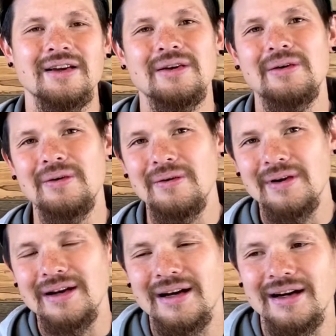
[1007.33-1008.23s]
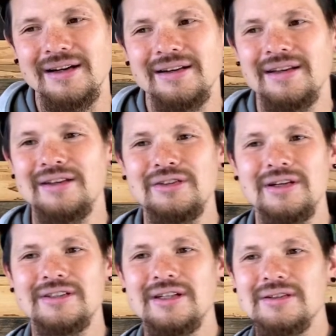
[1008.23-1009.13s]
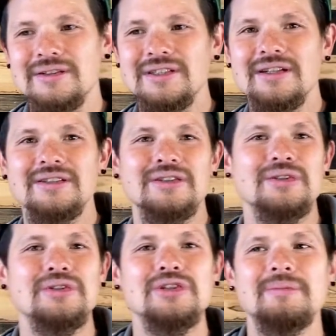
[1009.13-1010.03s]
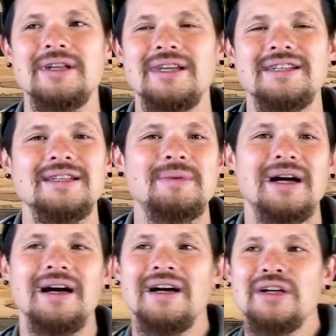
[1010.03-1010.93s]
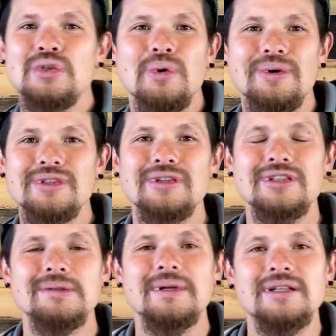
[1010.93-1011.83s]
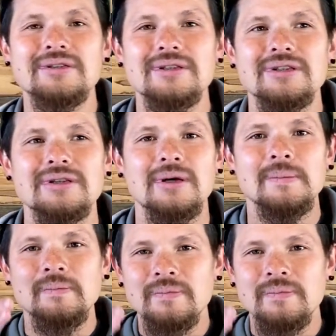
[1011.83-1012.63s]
ここから、ね、旧約聖書新約聖書に来るまでイエス様が登場するまでずっと